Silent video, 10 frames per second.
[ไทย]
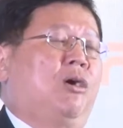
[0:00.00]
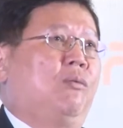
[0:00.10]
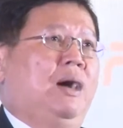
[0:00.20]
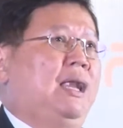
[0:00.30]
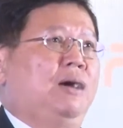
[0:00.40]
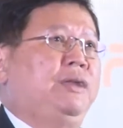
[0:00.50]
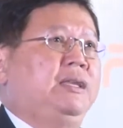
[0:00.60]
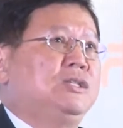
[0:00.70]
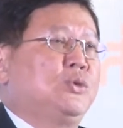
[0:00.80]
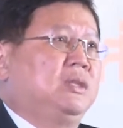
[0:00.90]
บอกว่าแล้วใน
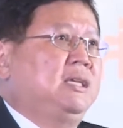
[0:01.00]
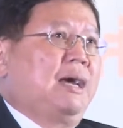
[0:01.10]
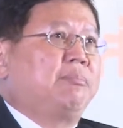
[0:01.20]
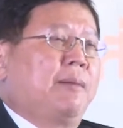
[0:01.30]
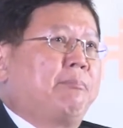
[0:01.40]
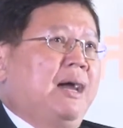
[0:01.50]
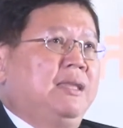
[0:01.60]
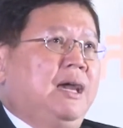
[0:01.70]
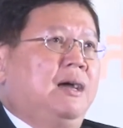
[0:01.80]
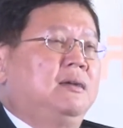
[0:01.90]
ที่สุดที่ทำรับไป
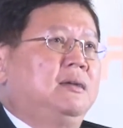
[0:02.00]
เนี่ย